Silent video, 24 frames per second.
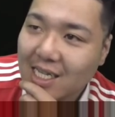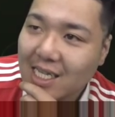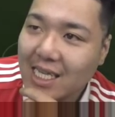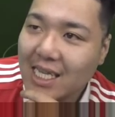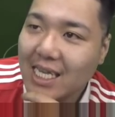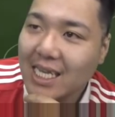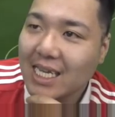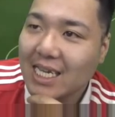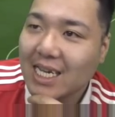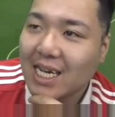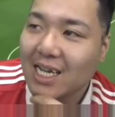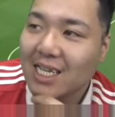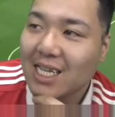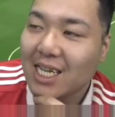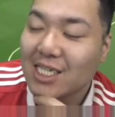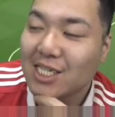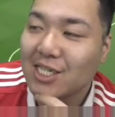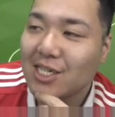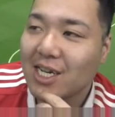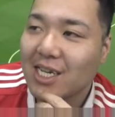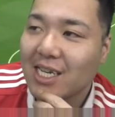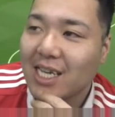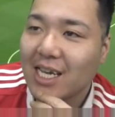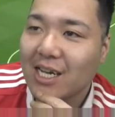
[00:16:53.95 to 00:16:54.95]
いい
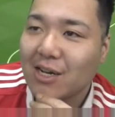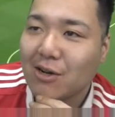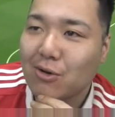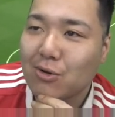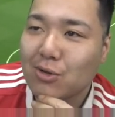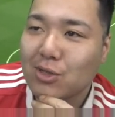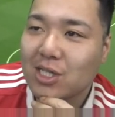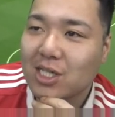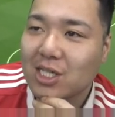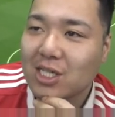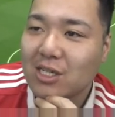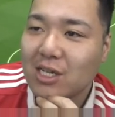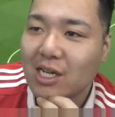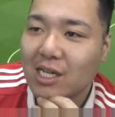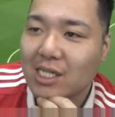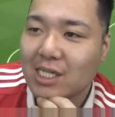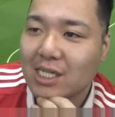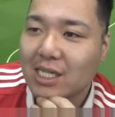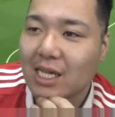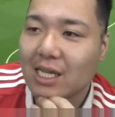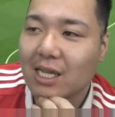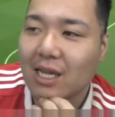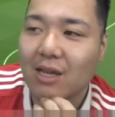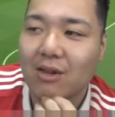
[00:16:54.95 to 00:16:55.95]
形は結構作れて
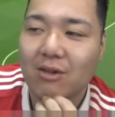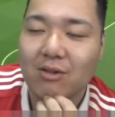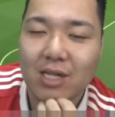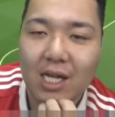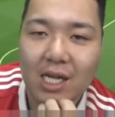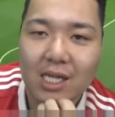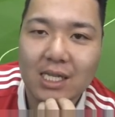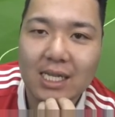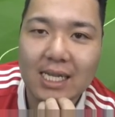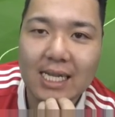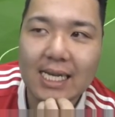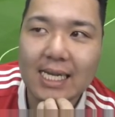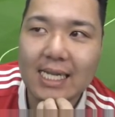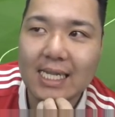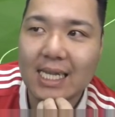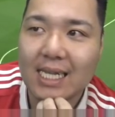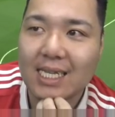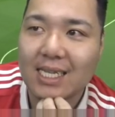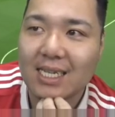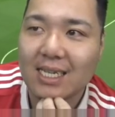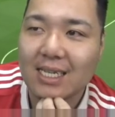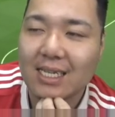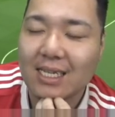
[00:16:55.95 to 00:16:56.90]
たんだけどね、丁寧に